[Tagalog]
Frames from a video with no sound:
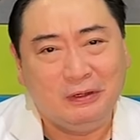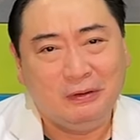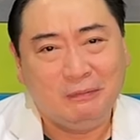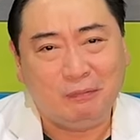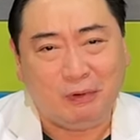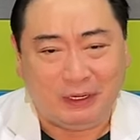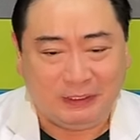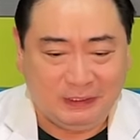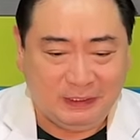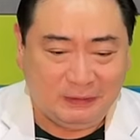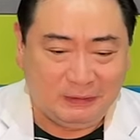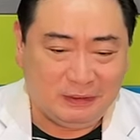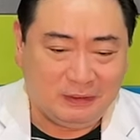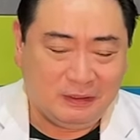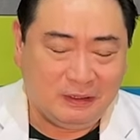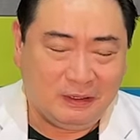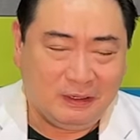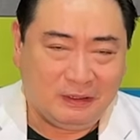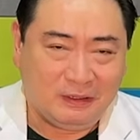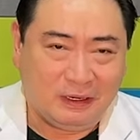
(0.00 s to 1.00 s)
Pwedeng
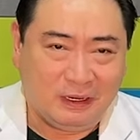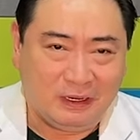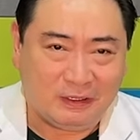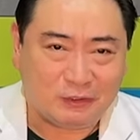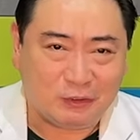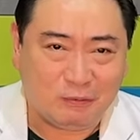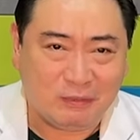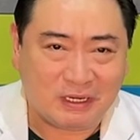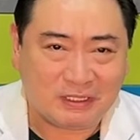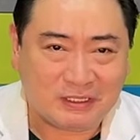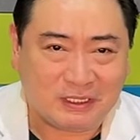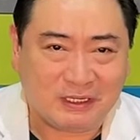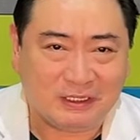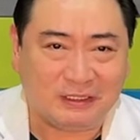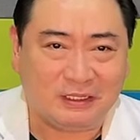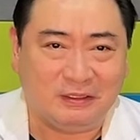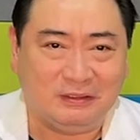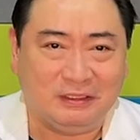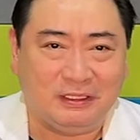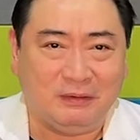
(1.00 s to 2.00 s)
uh, sumasakit
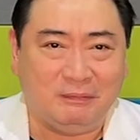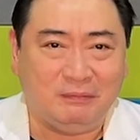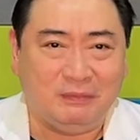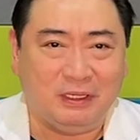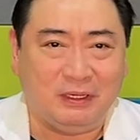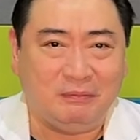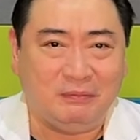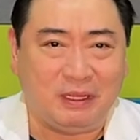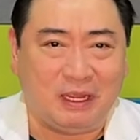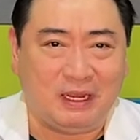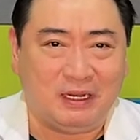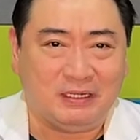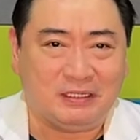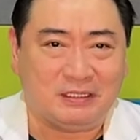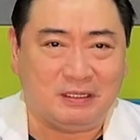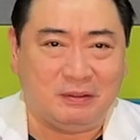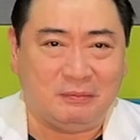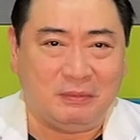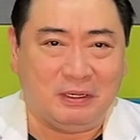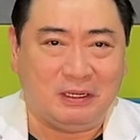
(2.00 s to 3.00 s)
ang dibdib dahil
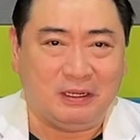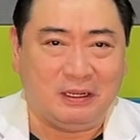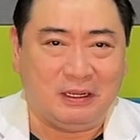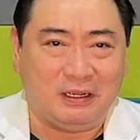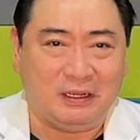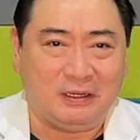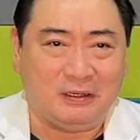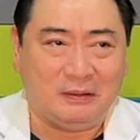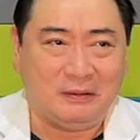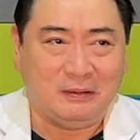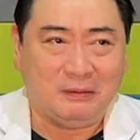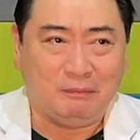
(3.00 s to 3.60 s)
sa mga